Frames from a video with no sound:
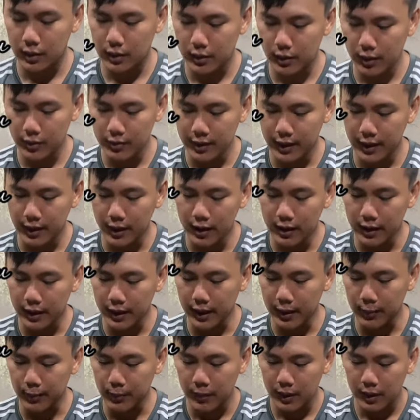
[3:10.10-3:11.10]
nó sẽ rất là
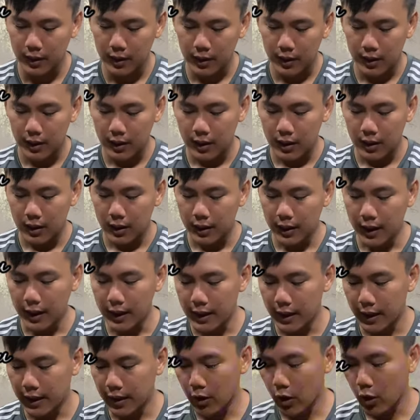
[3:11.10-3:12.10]
đẹp. Cây
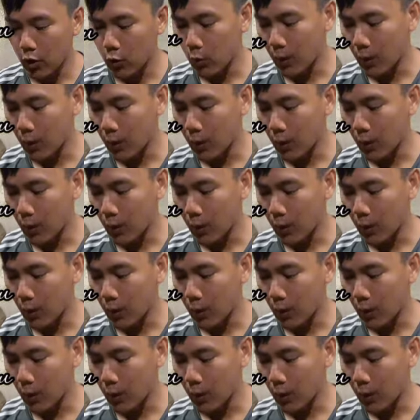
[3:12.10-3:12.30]
này có